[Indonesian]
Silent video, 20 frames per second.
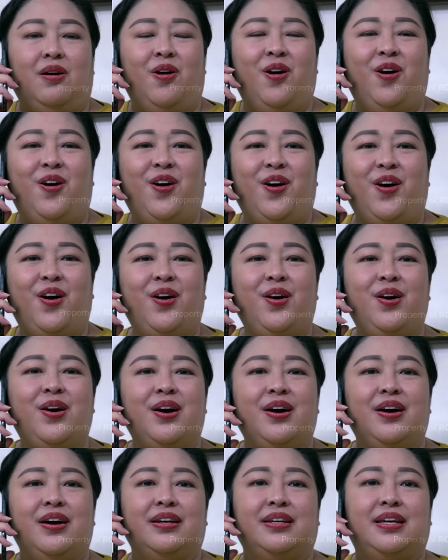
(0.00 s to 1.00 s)
Oh,
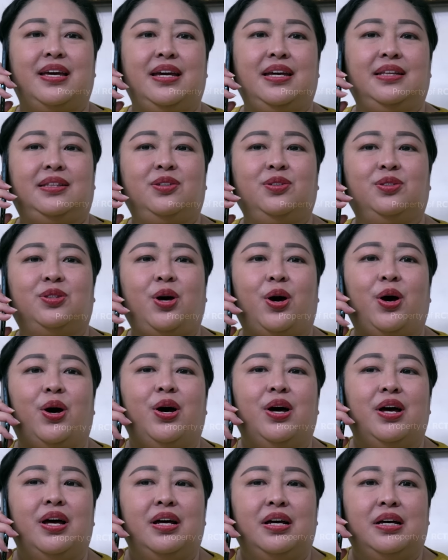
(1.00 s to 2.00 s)
Gitu toh.
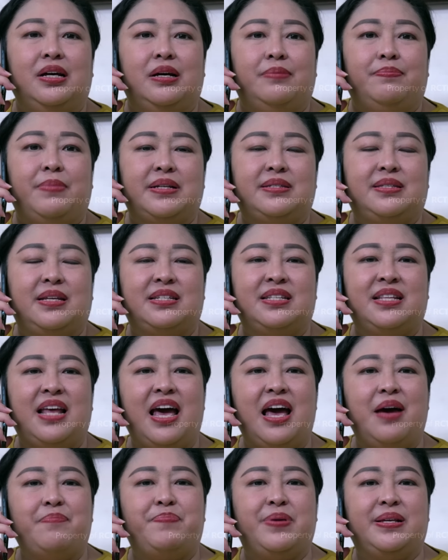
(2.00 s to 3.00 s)
Mas
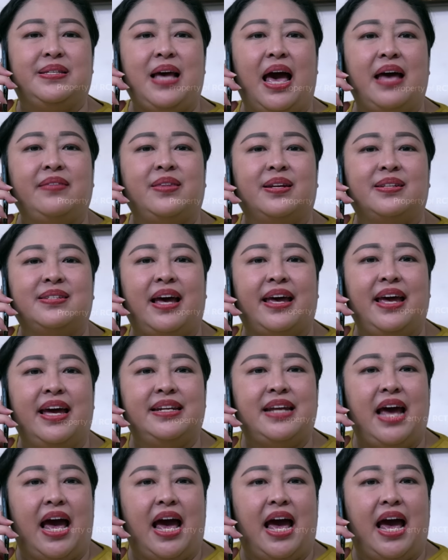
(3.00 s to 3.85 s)
Tisna bisa antar saya